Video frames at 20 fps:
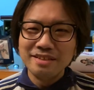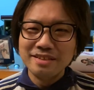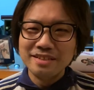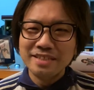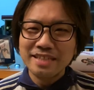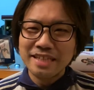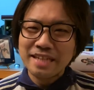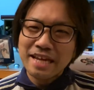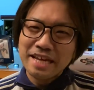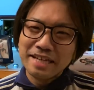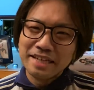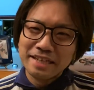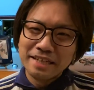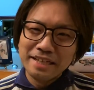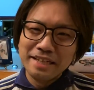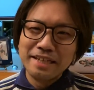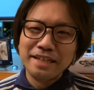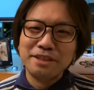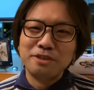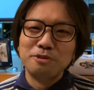じゃないか
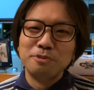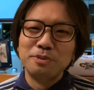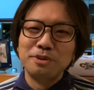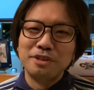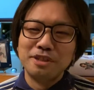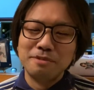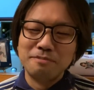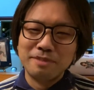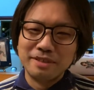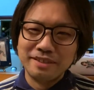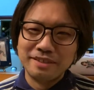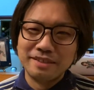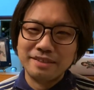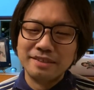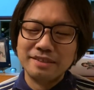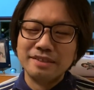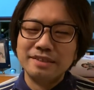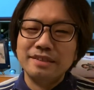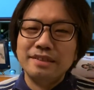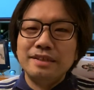ななんて思っていま
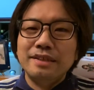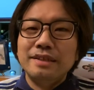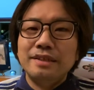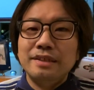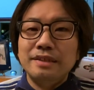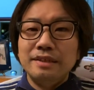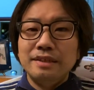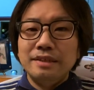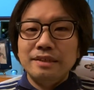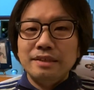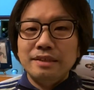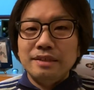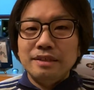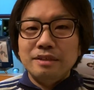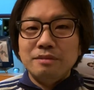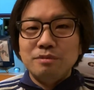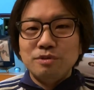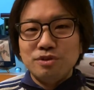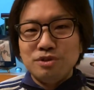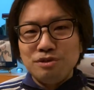す
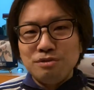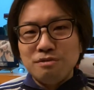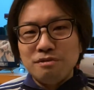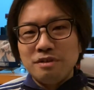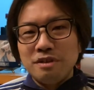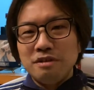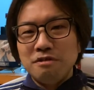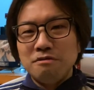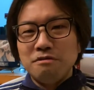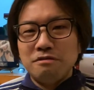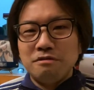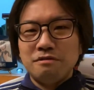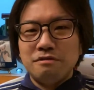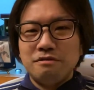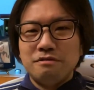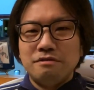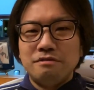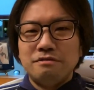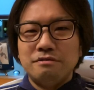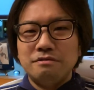もちろんハロー
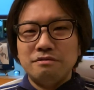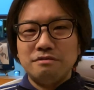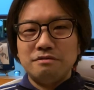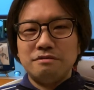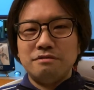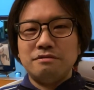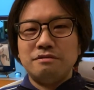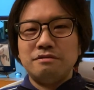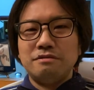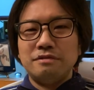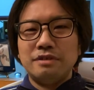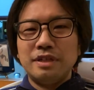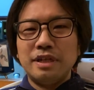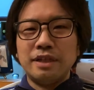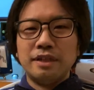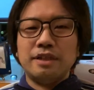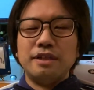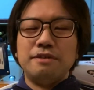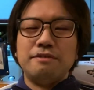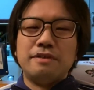の
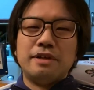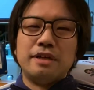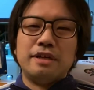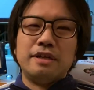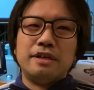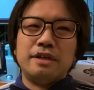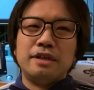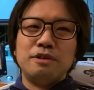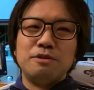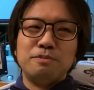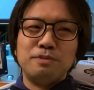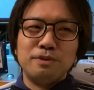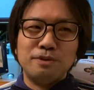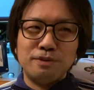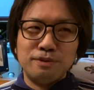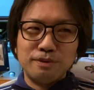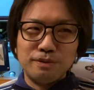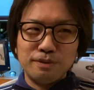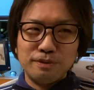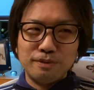中ではハロプロ
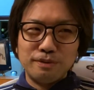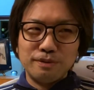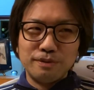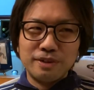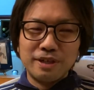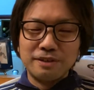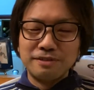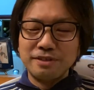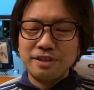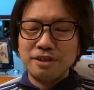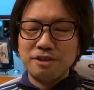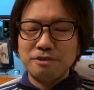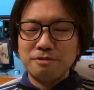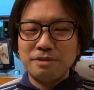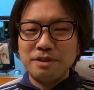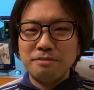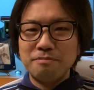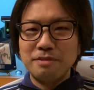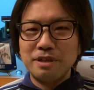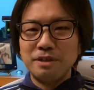のたくさんの
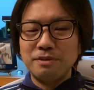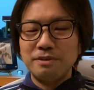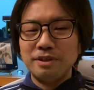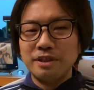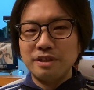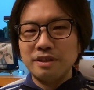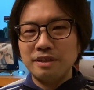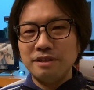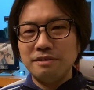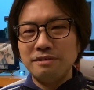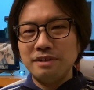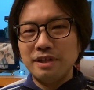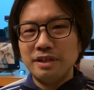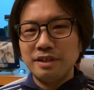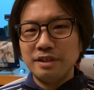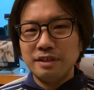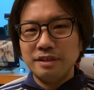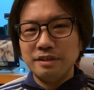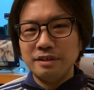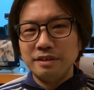メンバーの中で
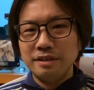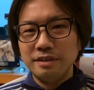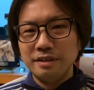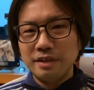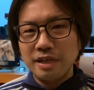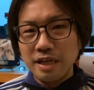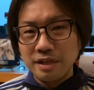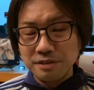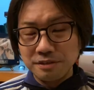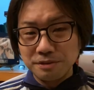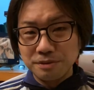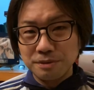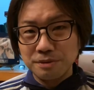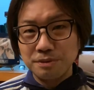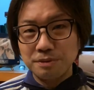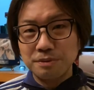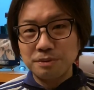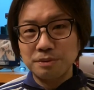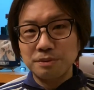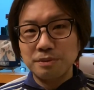はダンスとい
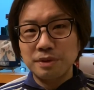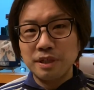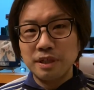うこと